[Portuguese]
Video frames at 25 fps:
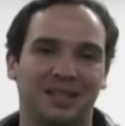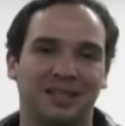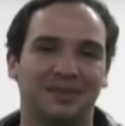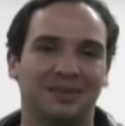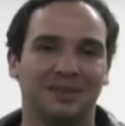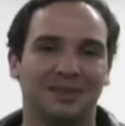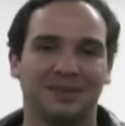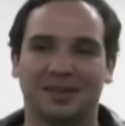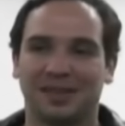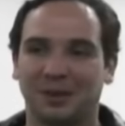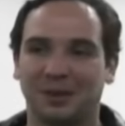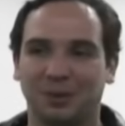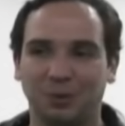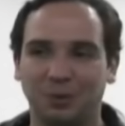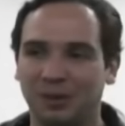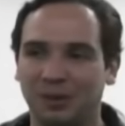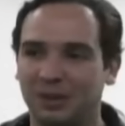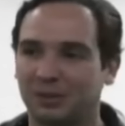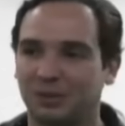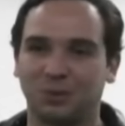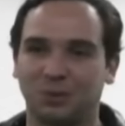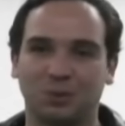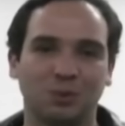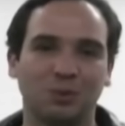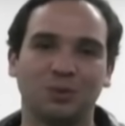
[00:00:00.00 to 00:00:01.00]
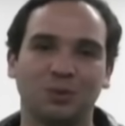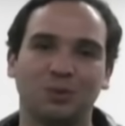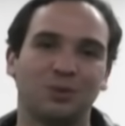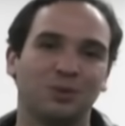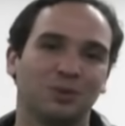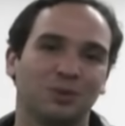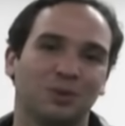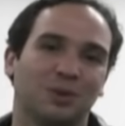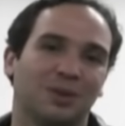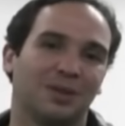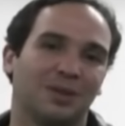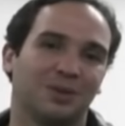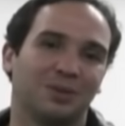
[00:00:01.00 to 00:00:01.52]
Ele reúne tudo que um
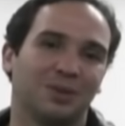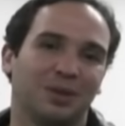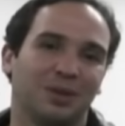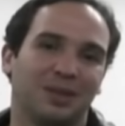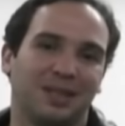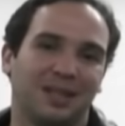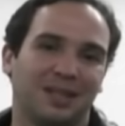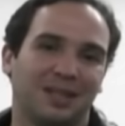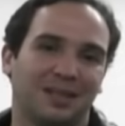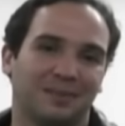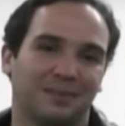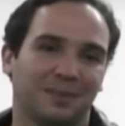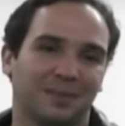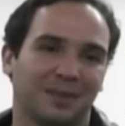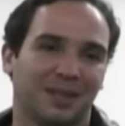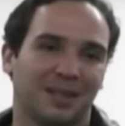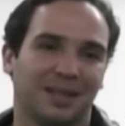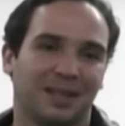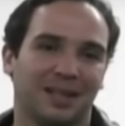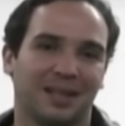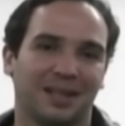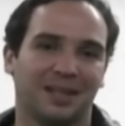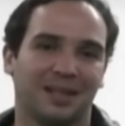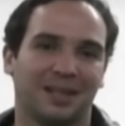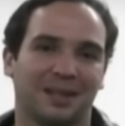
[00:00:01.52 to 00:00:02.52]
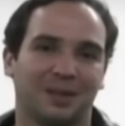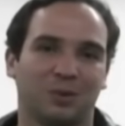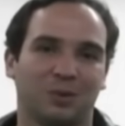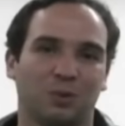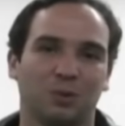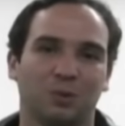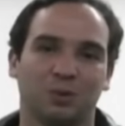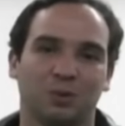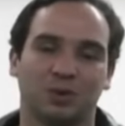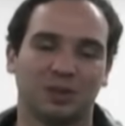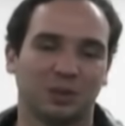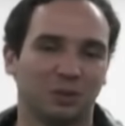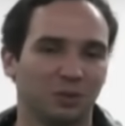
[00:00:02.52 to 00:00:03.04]
jogador tem: é,
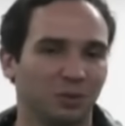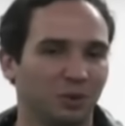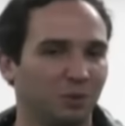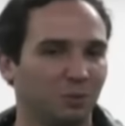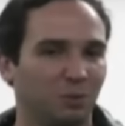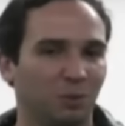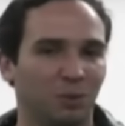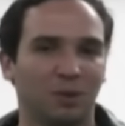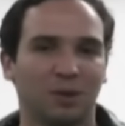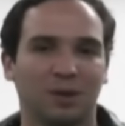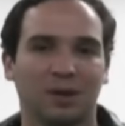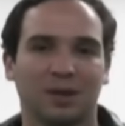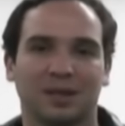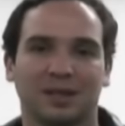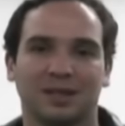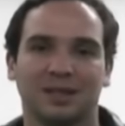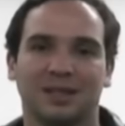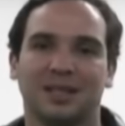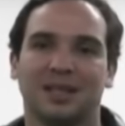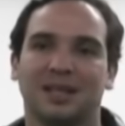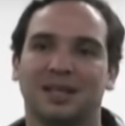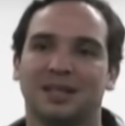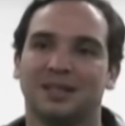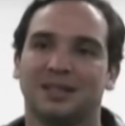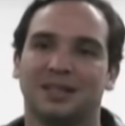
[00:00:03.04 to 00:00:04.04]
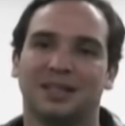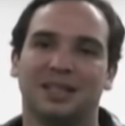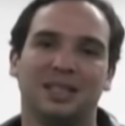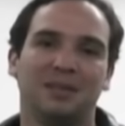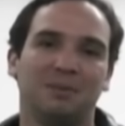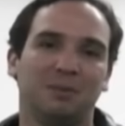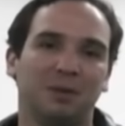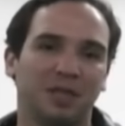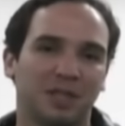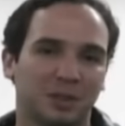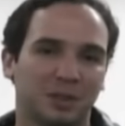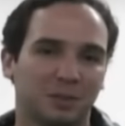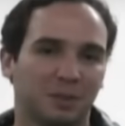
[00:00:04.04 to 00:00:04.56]
condução de bola,
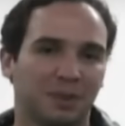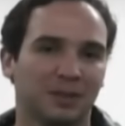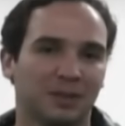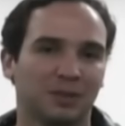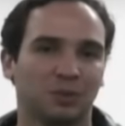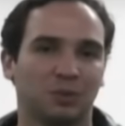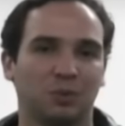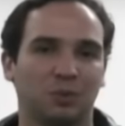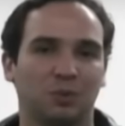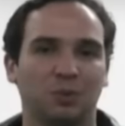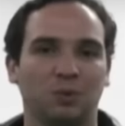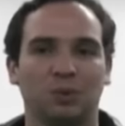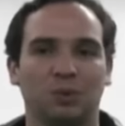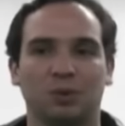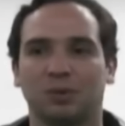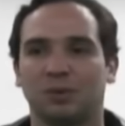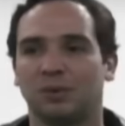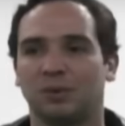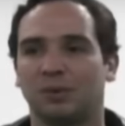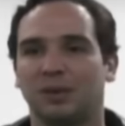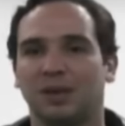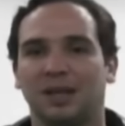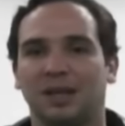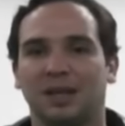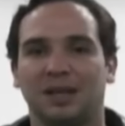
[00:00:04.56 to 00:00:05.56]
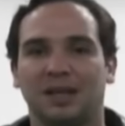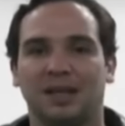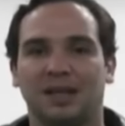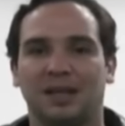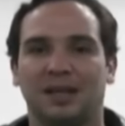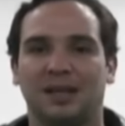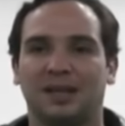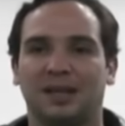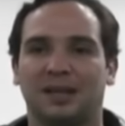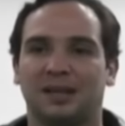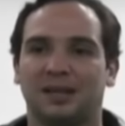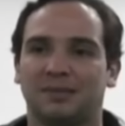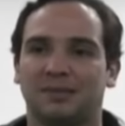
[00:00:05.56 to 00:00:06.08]
drible em espaço curto,
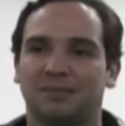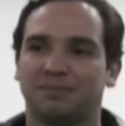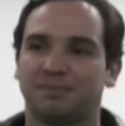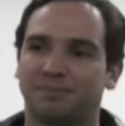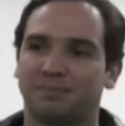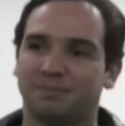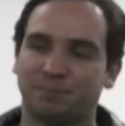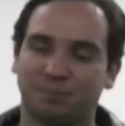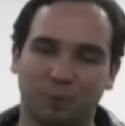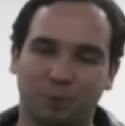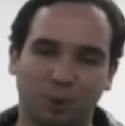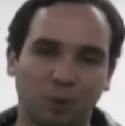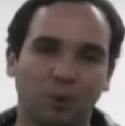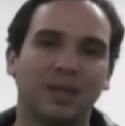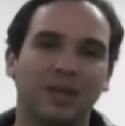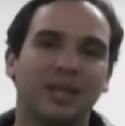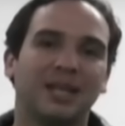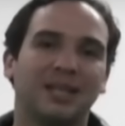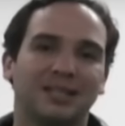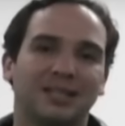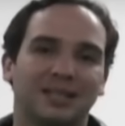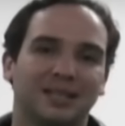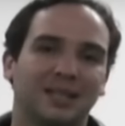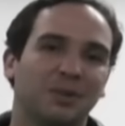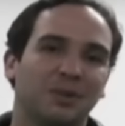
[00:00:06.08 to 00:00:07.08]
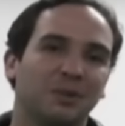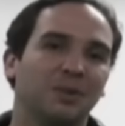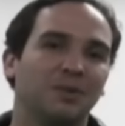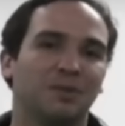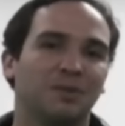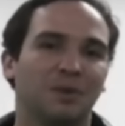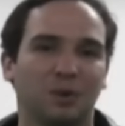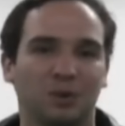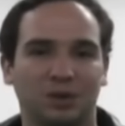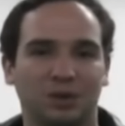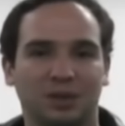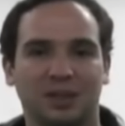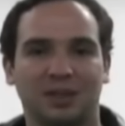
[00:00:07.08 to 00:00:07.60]
é, progressão em
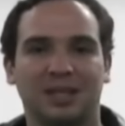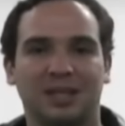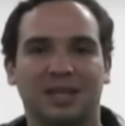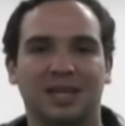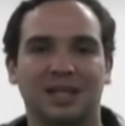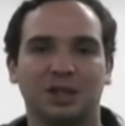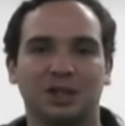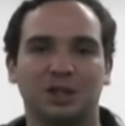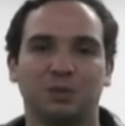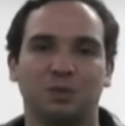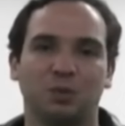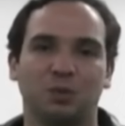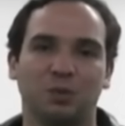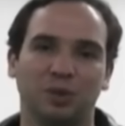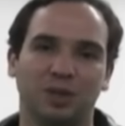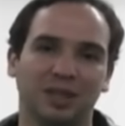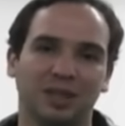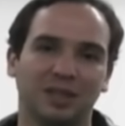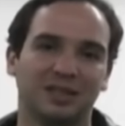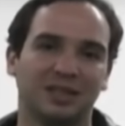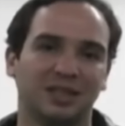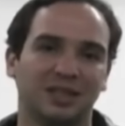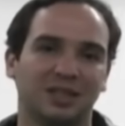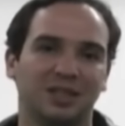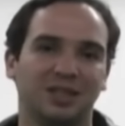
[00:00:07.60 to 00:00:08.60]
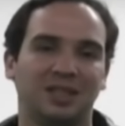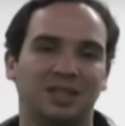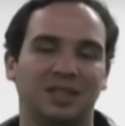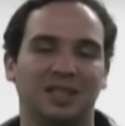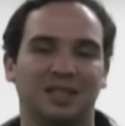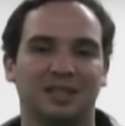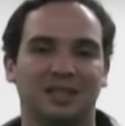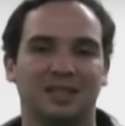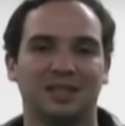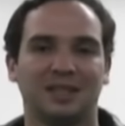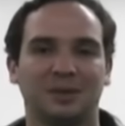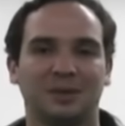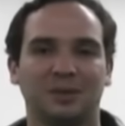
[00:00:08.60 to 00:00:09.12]
velocidade, mudança de
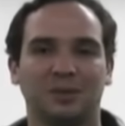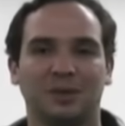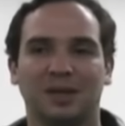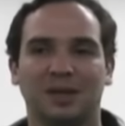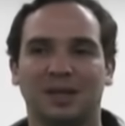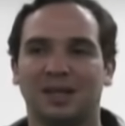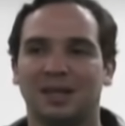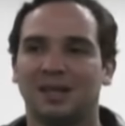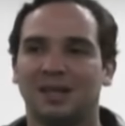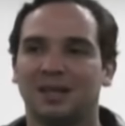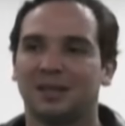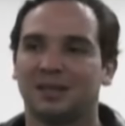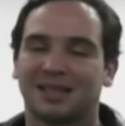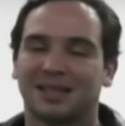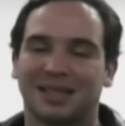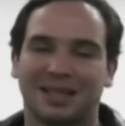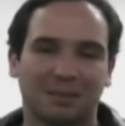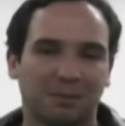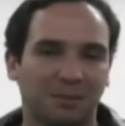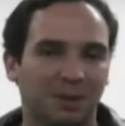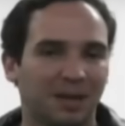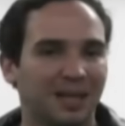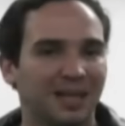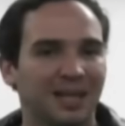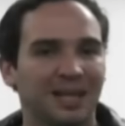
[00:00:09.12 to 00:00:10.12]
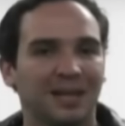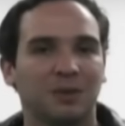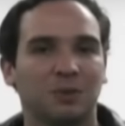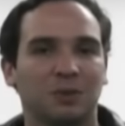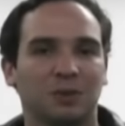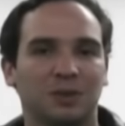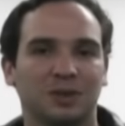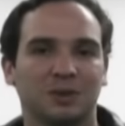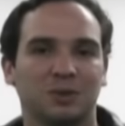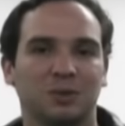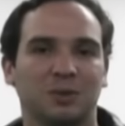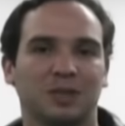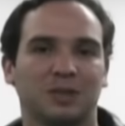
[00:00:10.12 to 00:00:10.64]
direção, trabalhar com
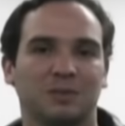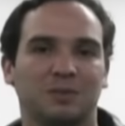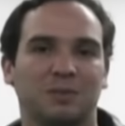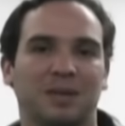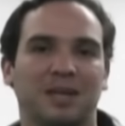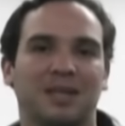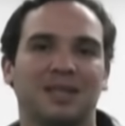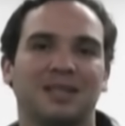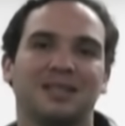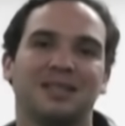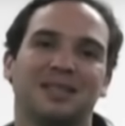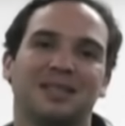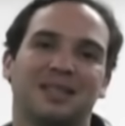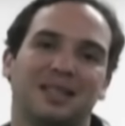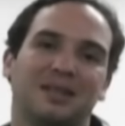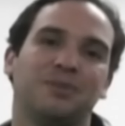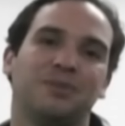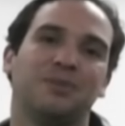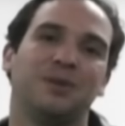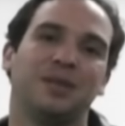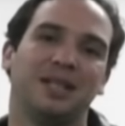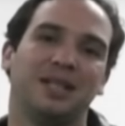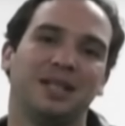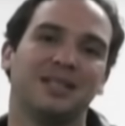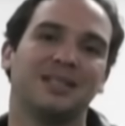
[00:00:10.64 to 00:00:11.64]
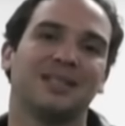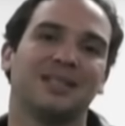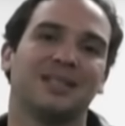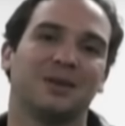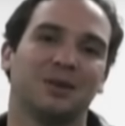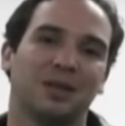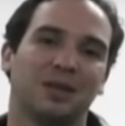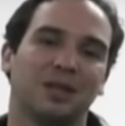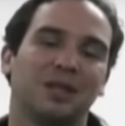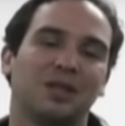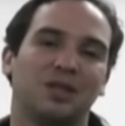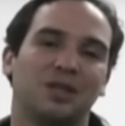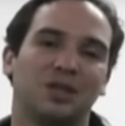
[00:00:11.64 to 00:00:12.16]
as duas pernas e ter a frieza na
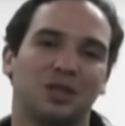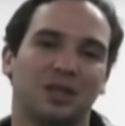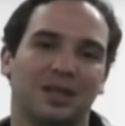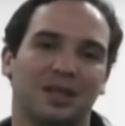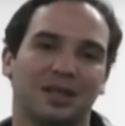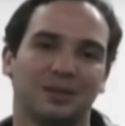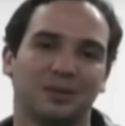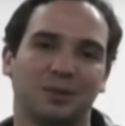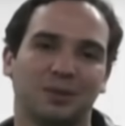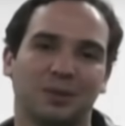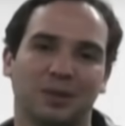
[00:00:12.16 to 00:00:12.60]
hora de tirar do